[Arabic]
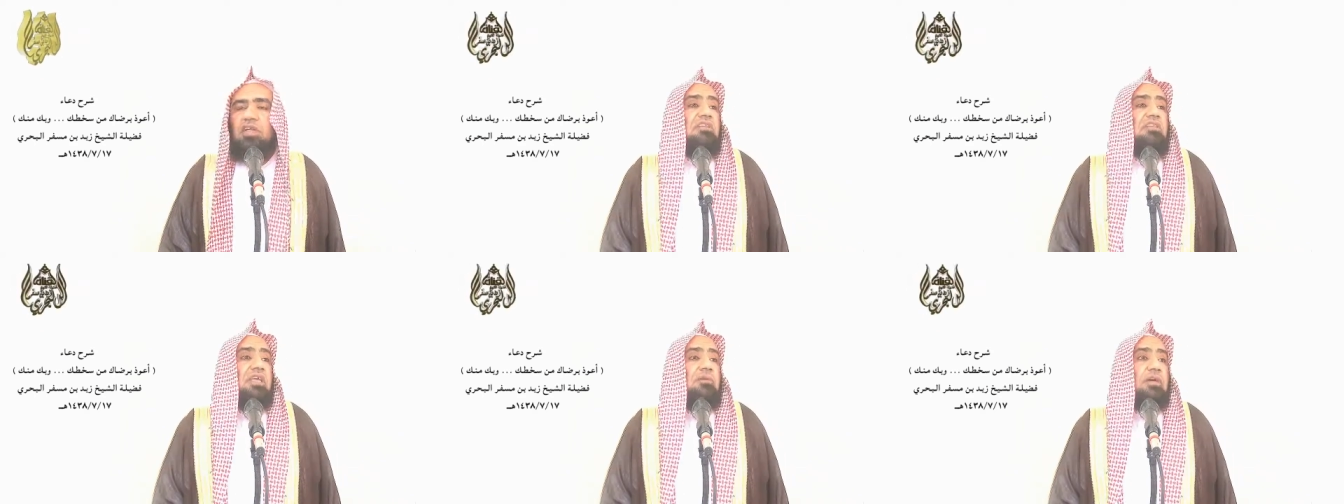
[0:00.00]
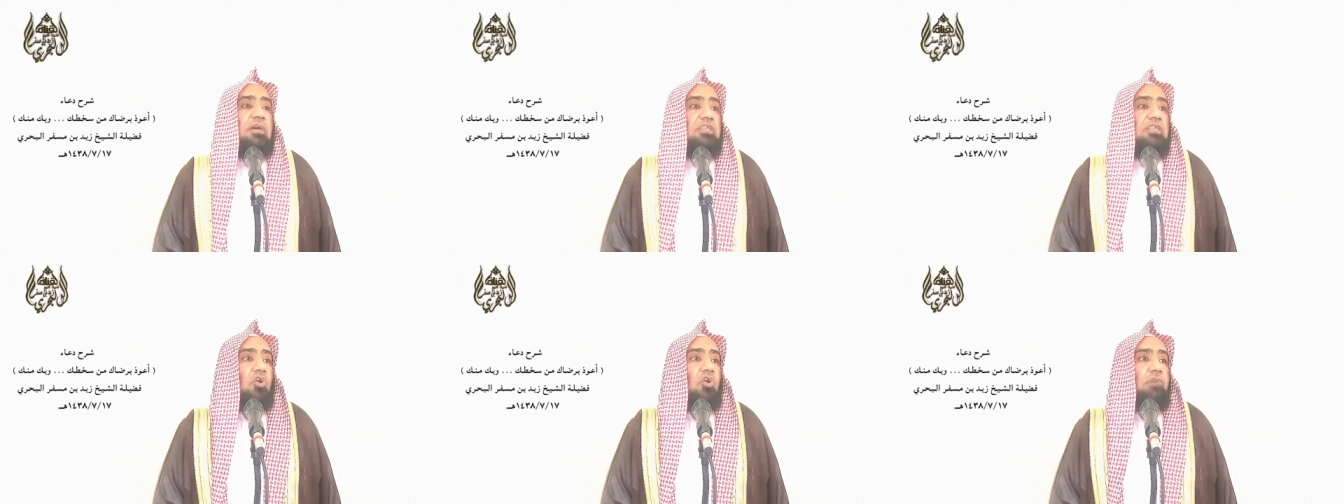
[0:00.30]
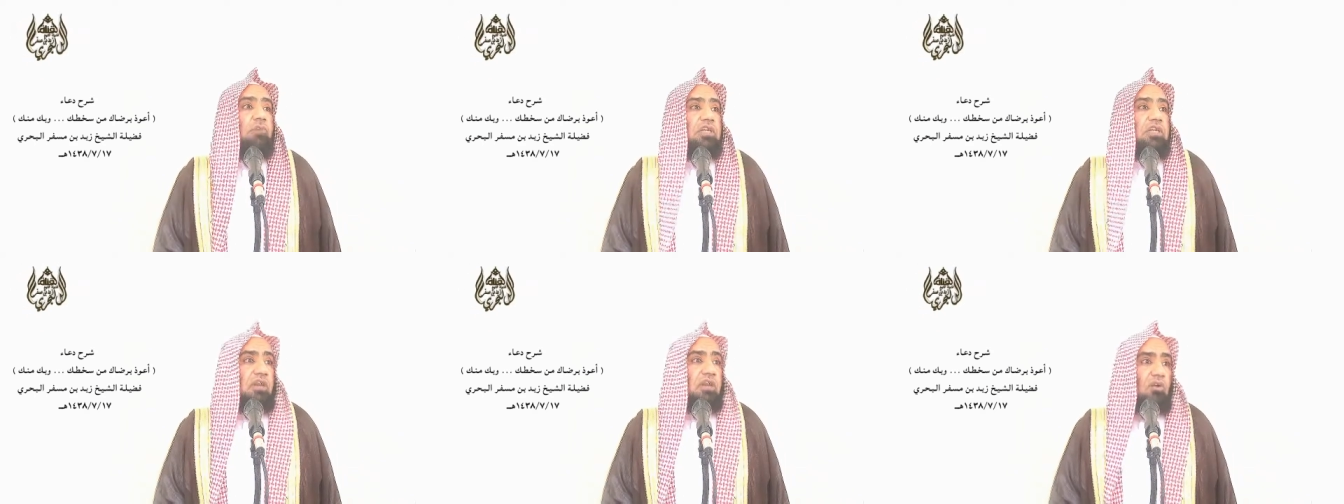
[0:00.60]
رتب
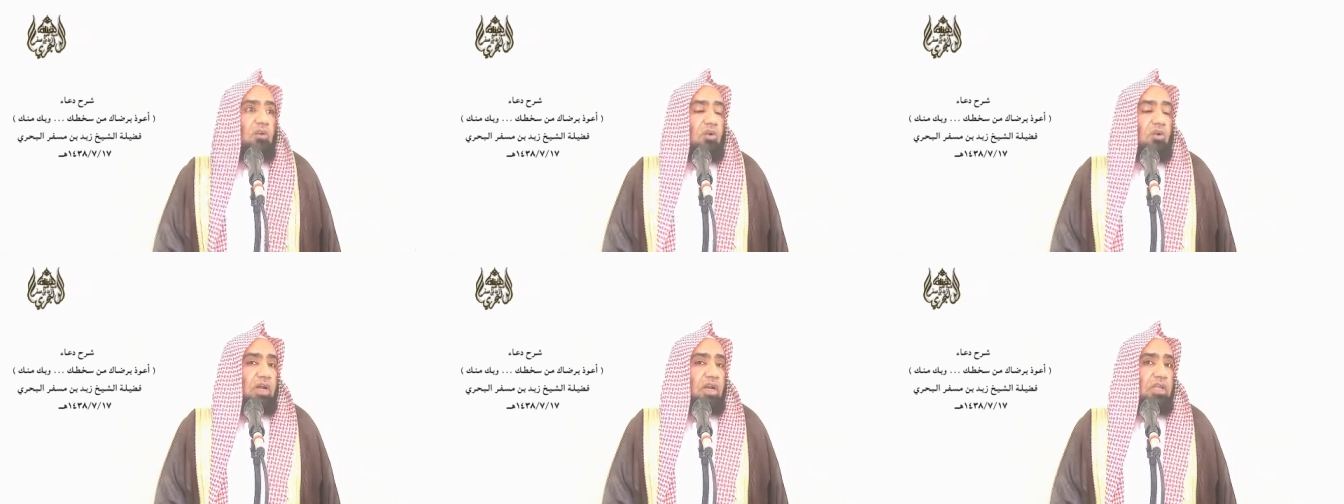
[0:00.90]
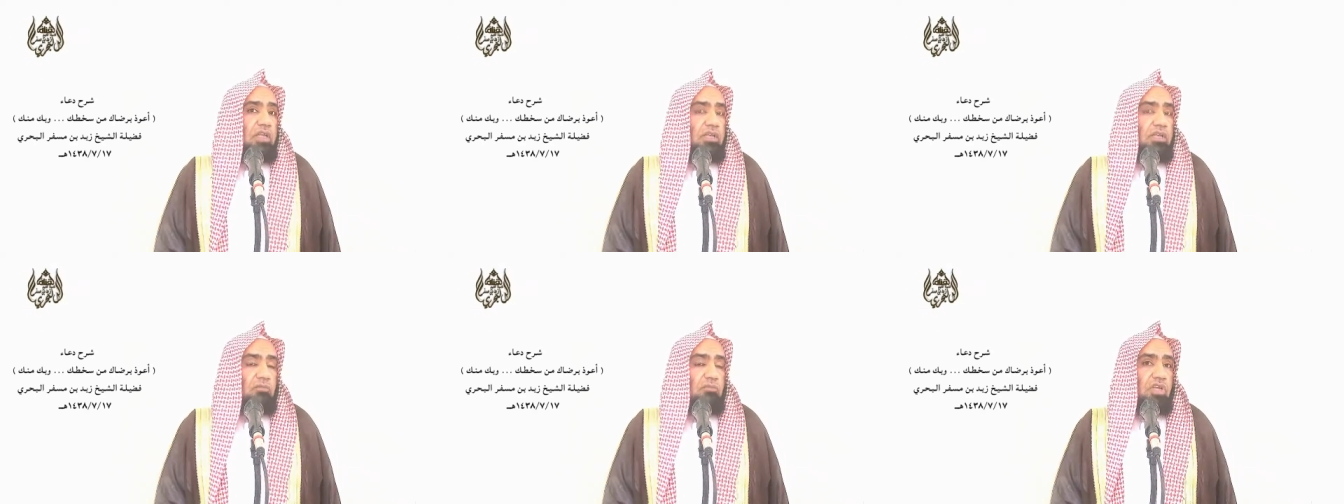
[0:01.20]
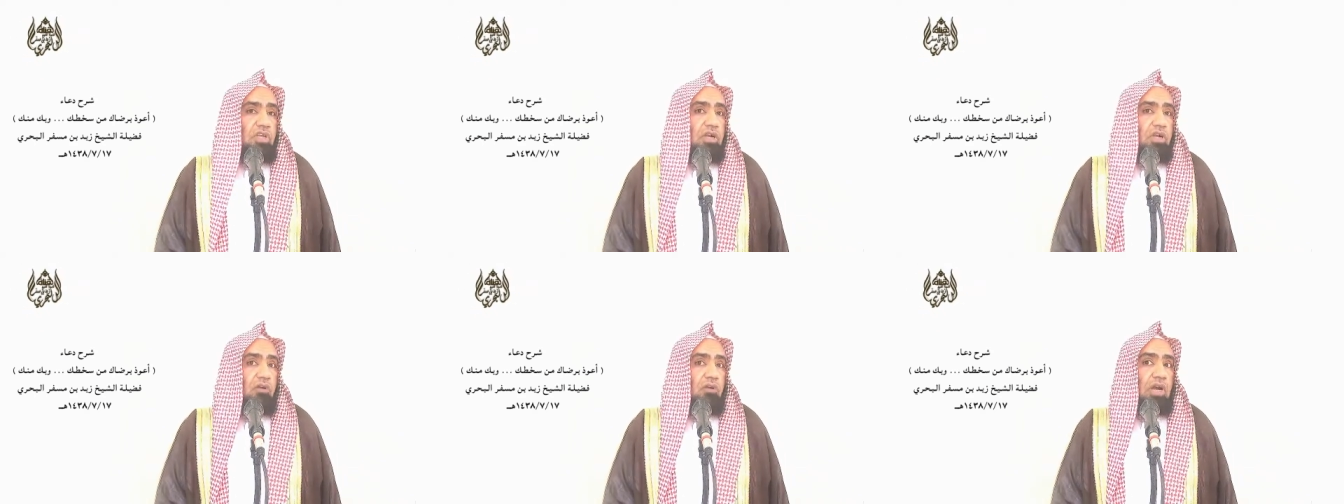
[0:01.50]
توبته
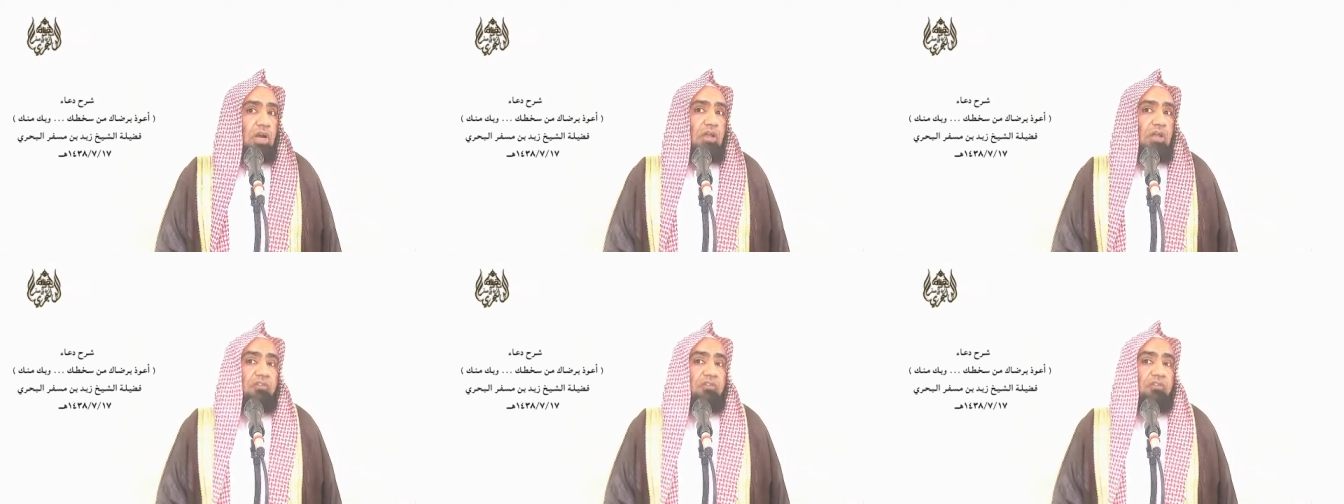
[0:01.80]
عليهم جل